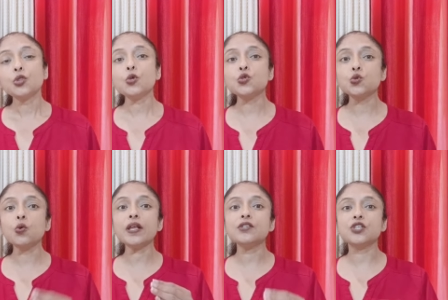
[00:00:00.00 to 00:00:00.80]
तो
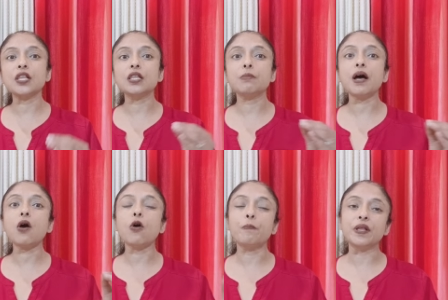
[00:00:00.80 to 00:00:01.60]
सूर्य चंद्रमा
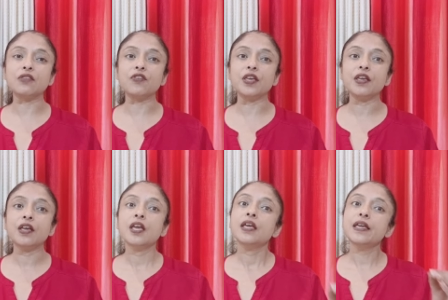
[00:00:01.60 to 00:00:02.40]
और पृथ्वी
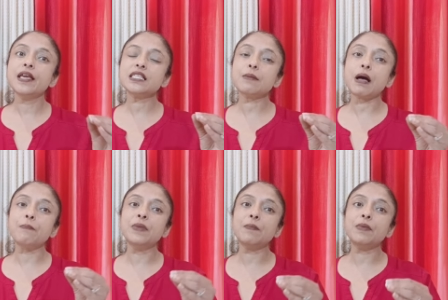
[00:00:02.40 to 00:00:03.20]
ये सब
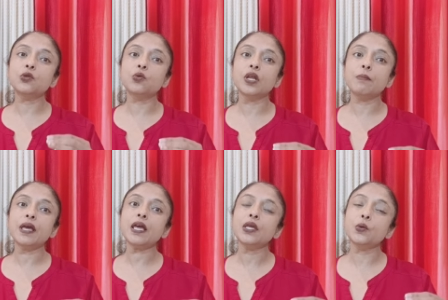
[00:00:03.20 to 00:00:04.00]
अपने अपनी धुरी में
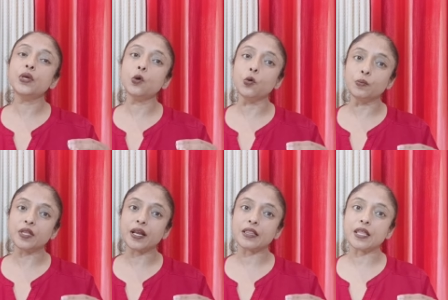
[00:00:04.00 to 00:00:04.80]
यू ही
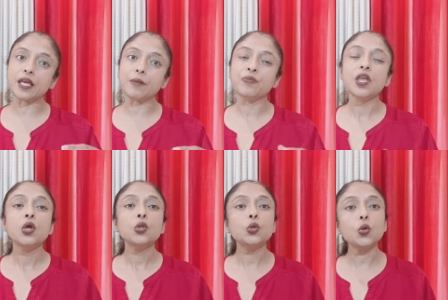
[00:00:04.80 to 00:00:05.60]
घूमते रहते हैं
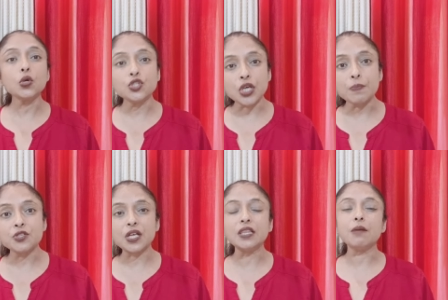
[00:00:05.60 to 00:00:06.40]
तो जब
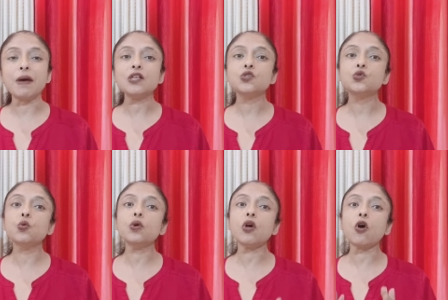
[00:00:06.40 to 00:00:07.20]
चंद्रमा
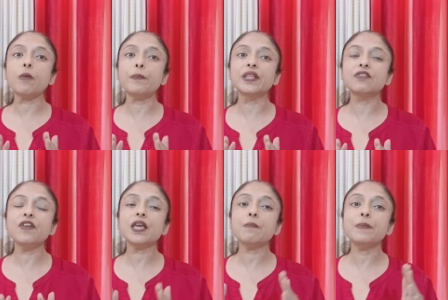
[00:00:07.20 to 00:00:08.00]
सूर्य और
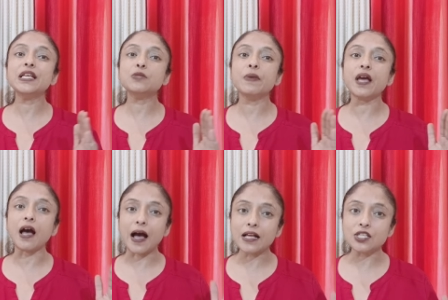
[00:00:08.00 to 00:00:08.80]
पृथ्वी के बीच में
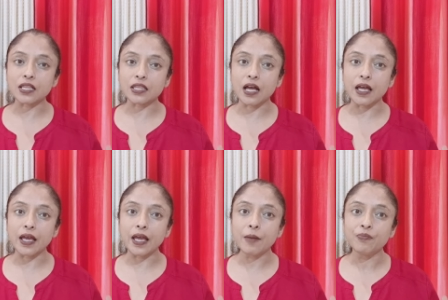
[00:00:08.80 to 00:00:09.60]
आ जाता है